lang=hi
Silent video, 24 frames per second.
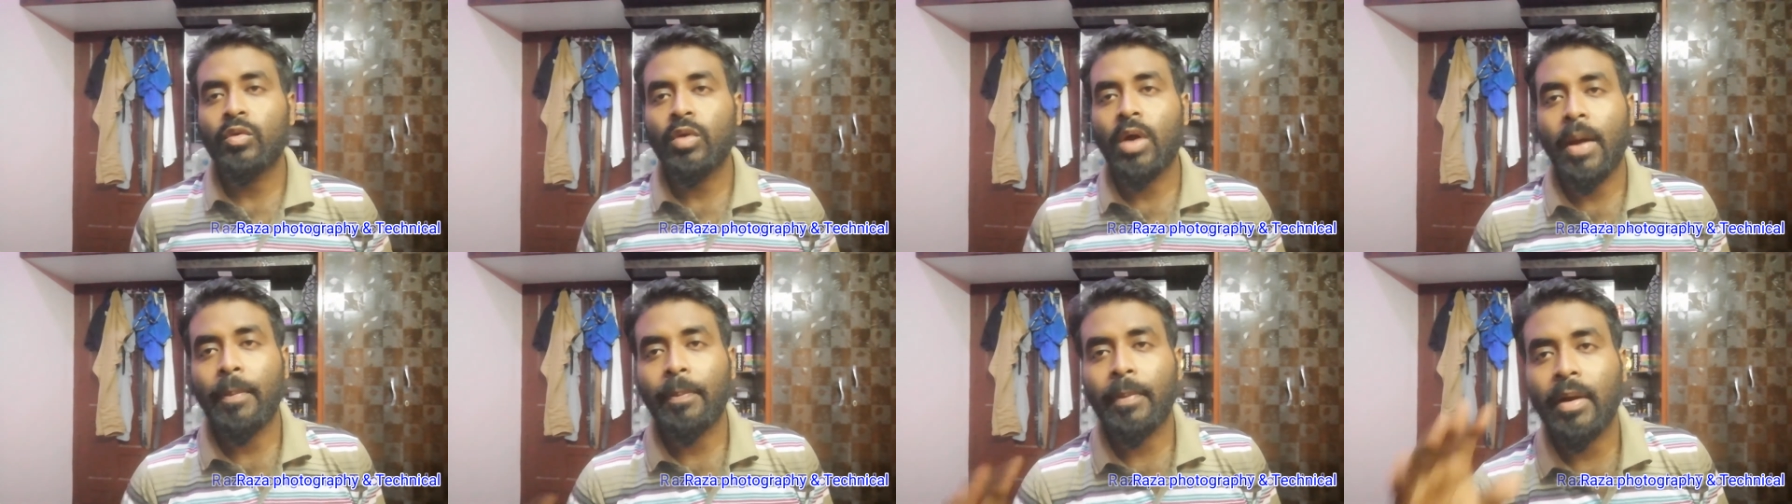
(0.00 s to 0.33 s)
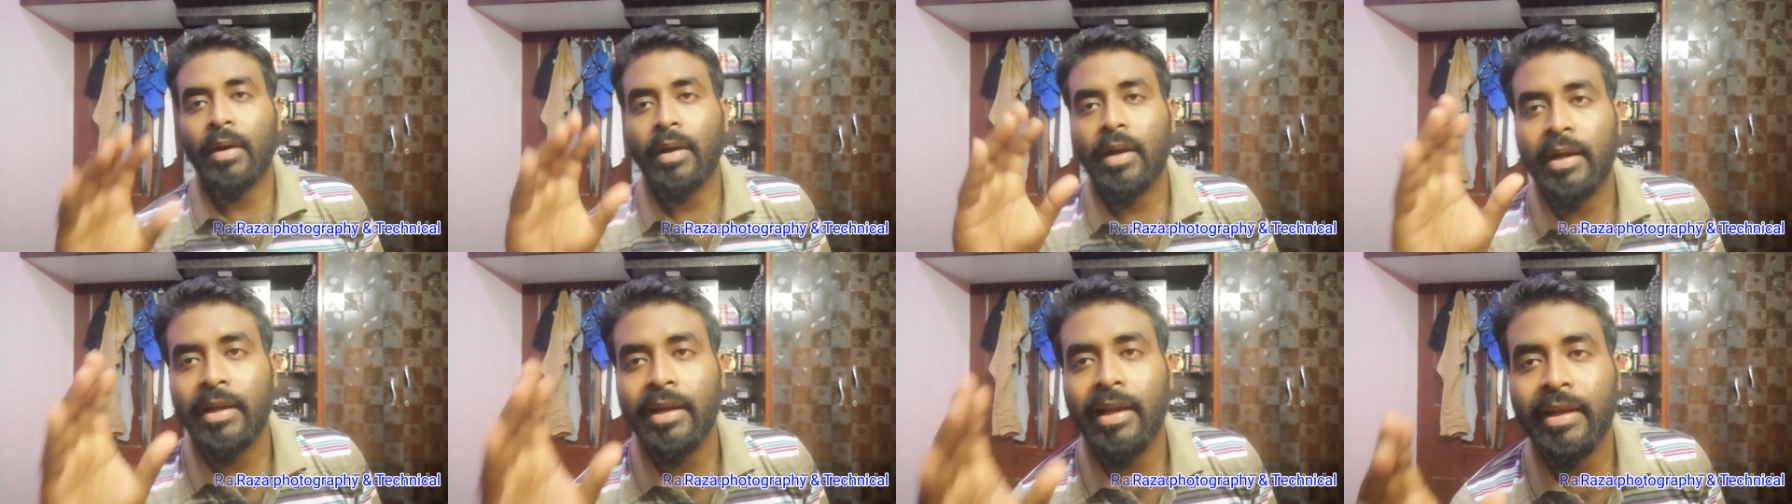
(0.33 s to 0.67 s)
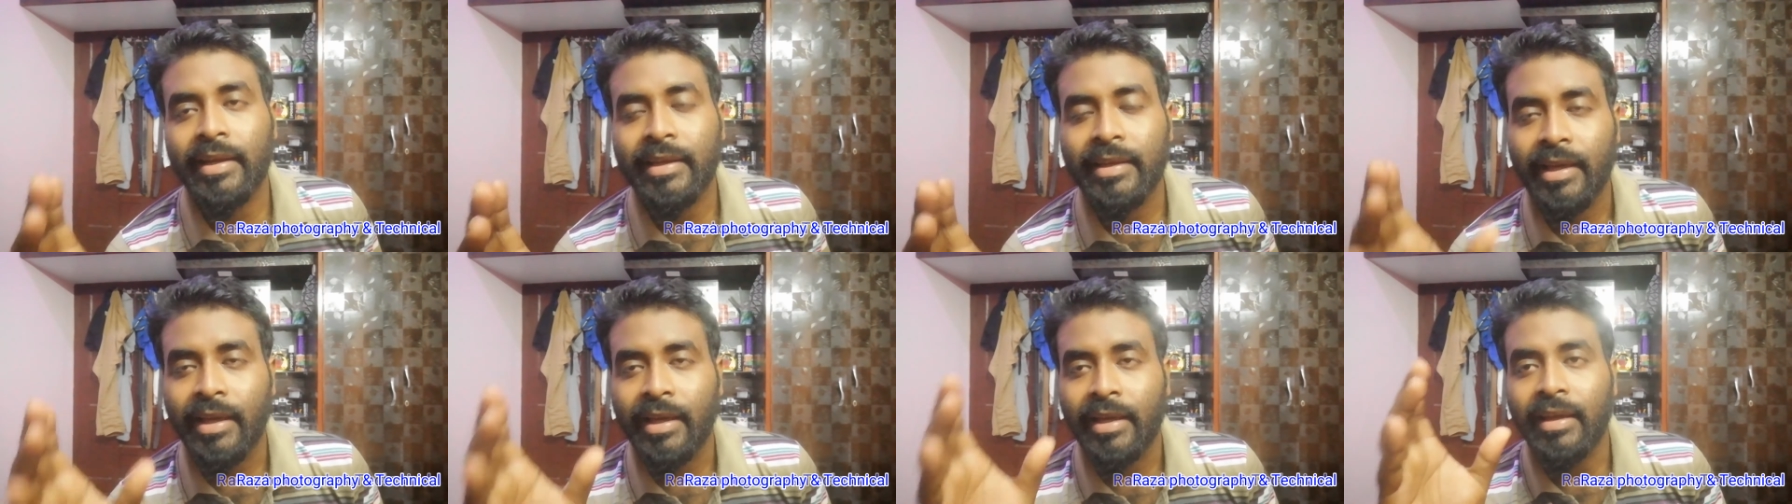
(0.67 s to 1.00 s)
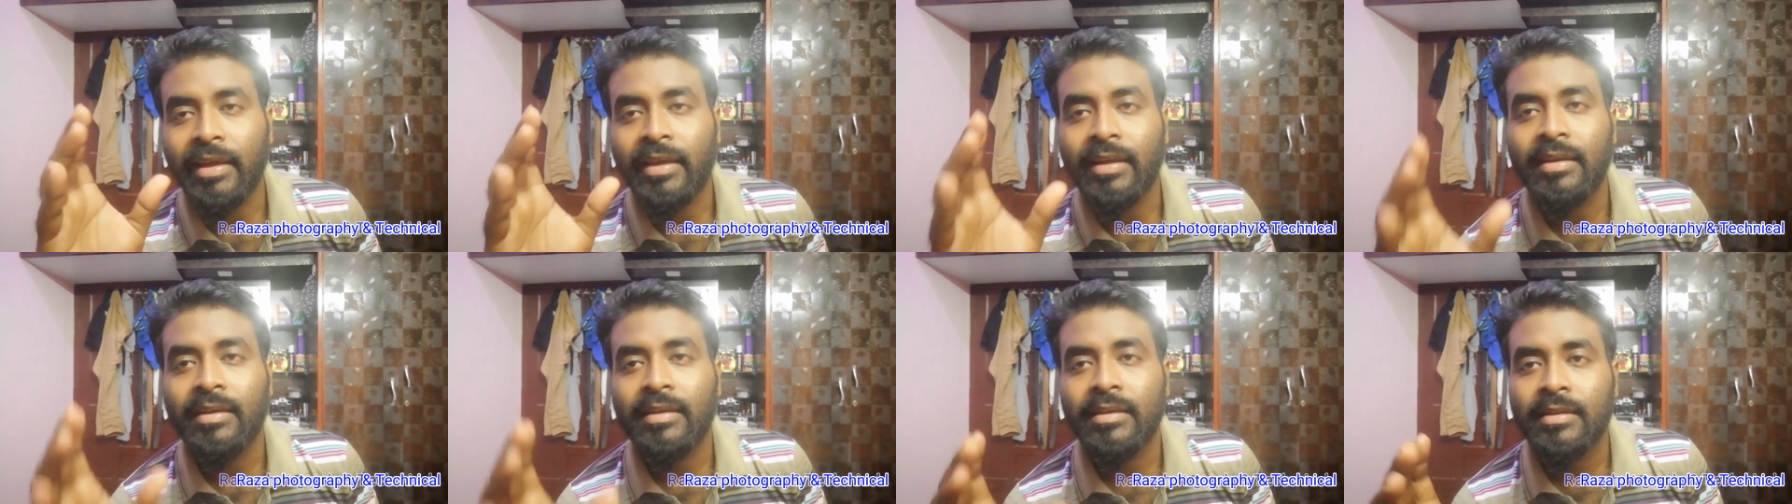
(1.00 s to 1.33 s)
तो आपका करना क्या
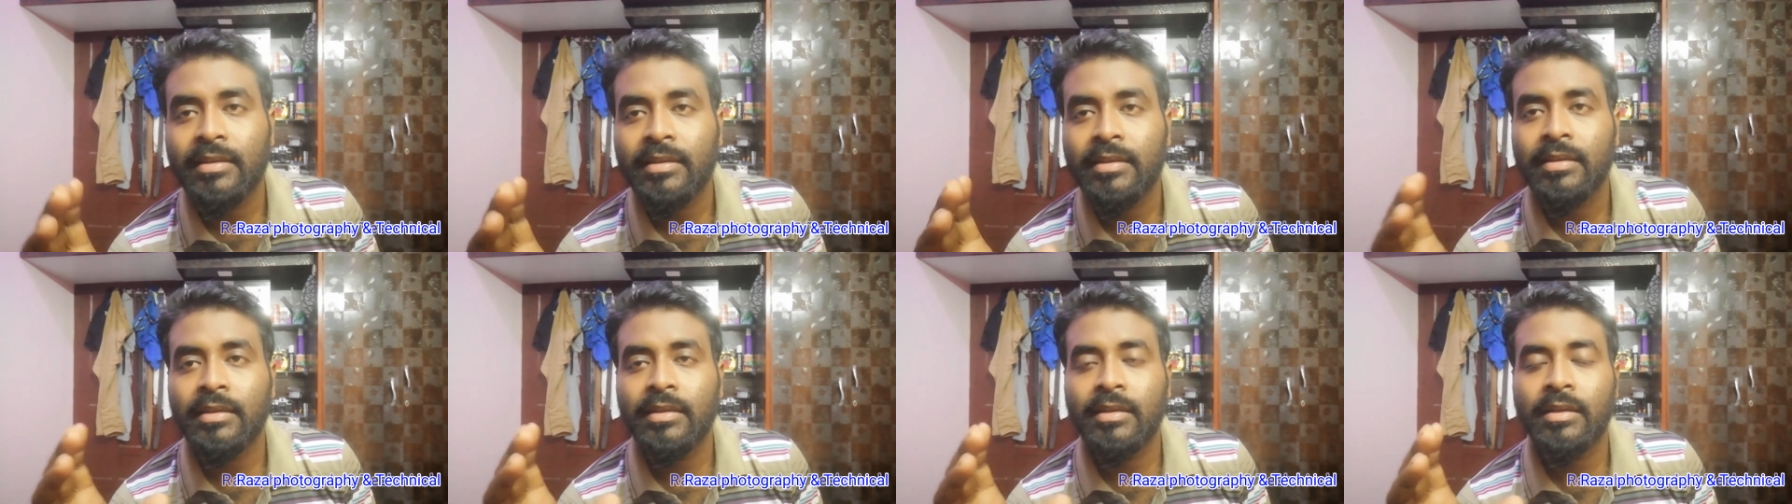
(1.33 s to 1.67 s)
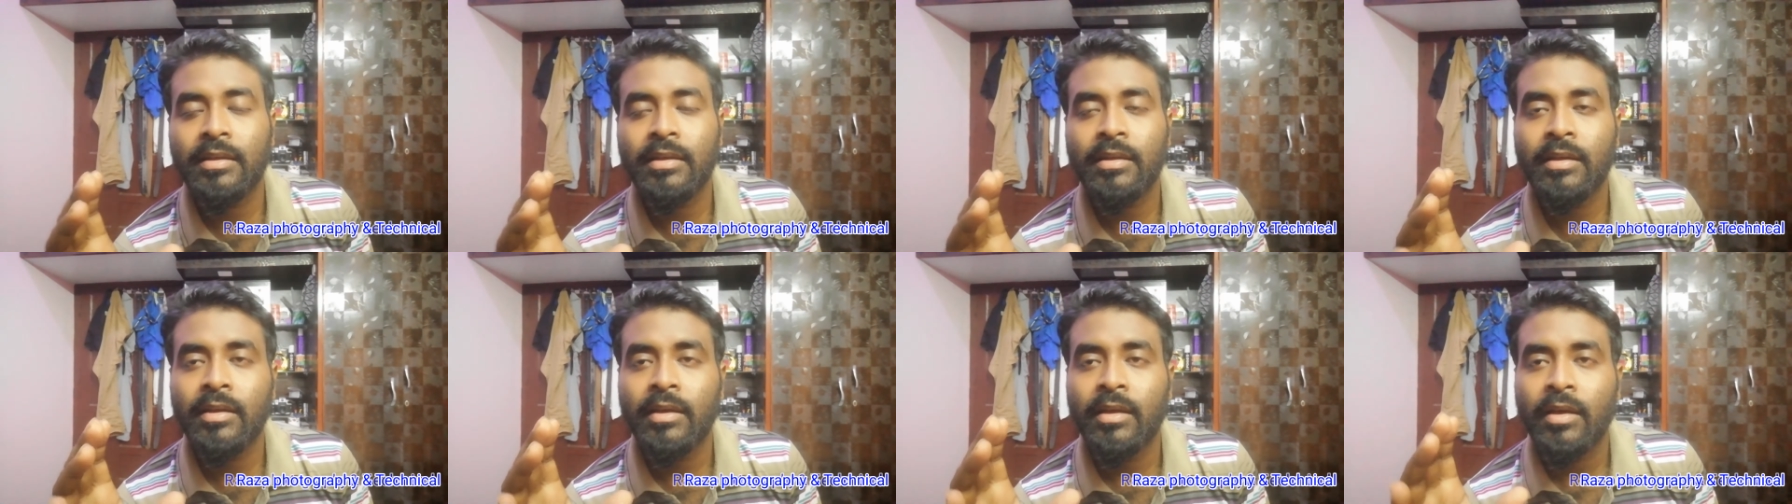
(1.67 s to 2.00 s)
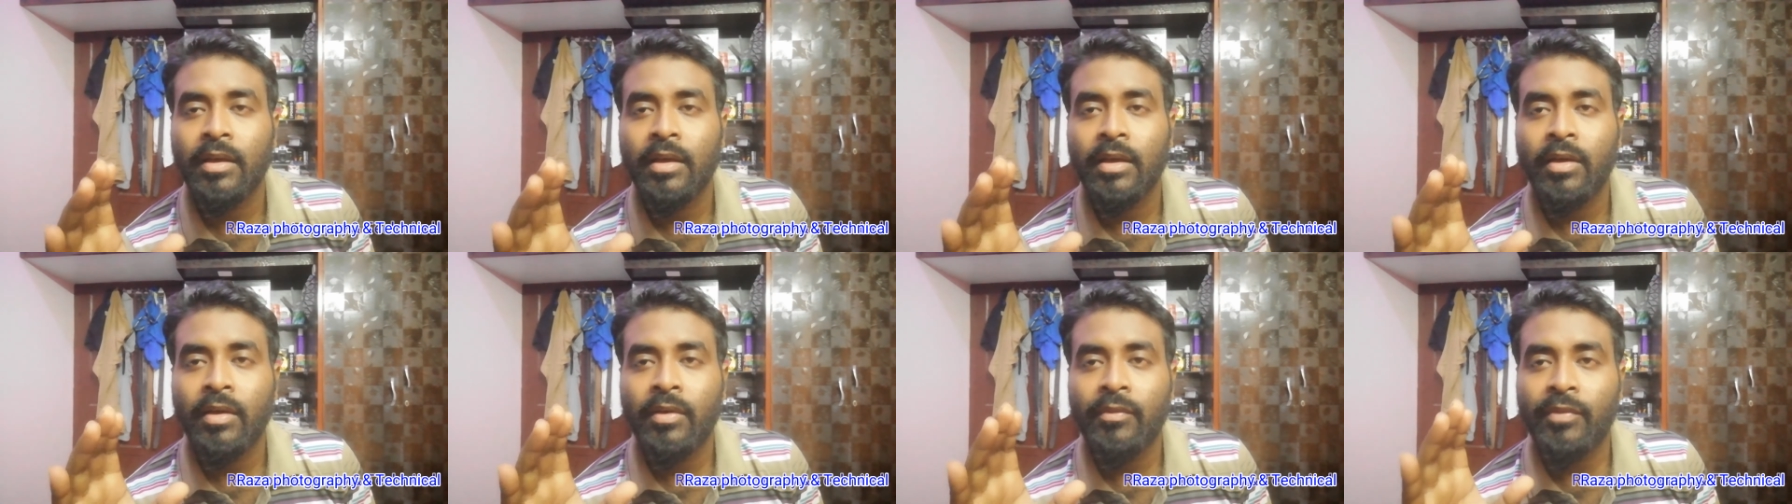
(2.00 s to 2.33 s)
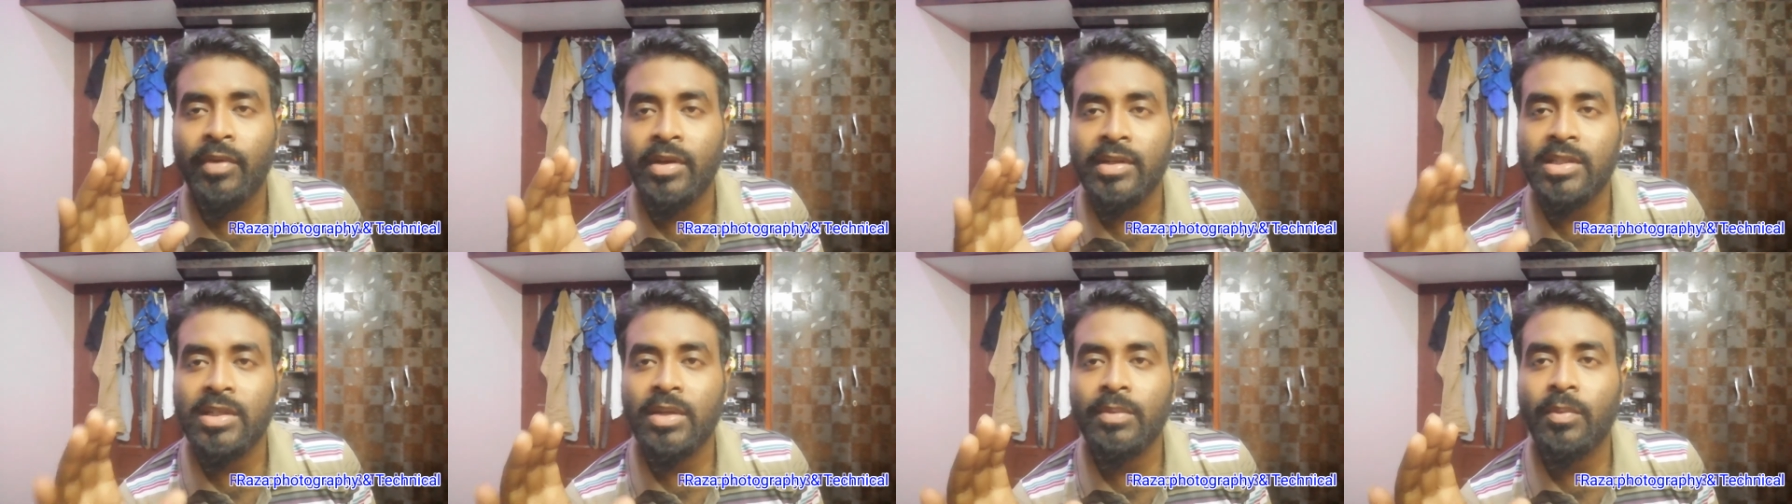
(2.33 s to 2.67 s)
है
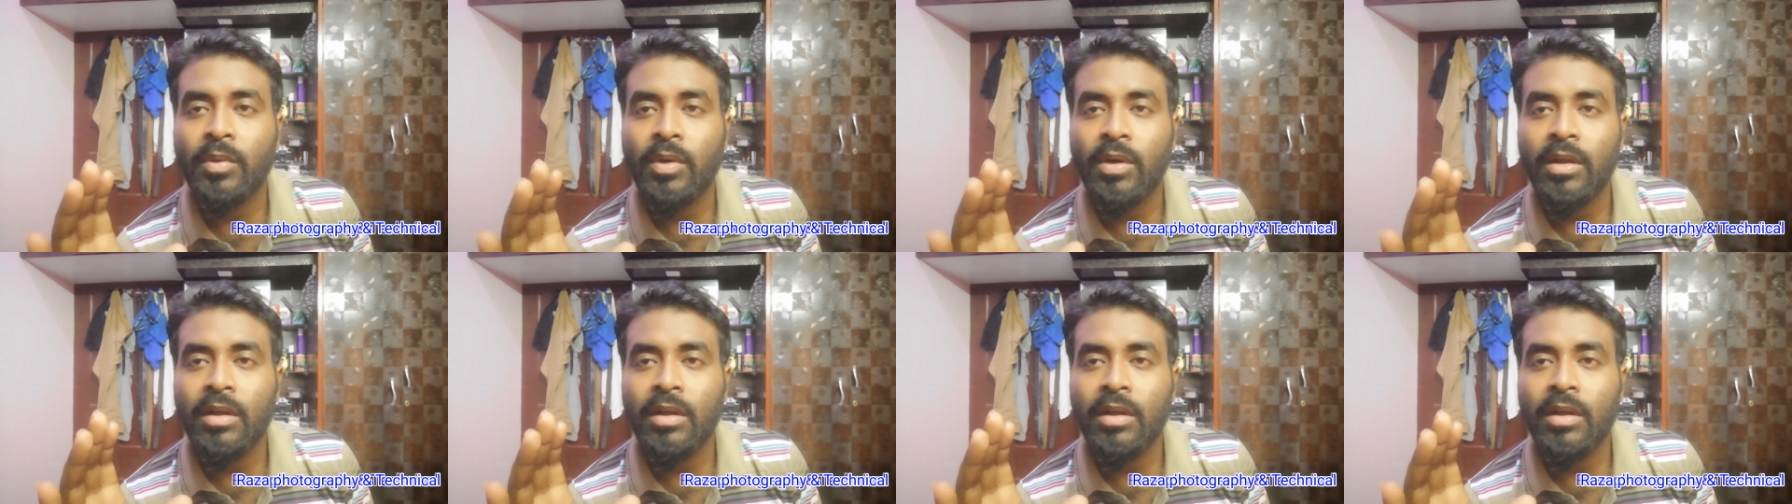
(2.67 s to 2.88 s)
फर्स्ट ऑफ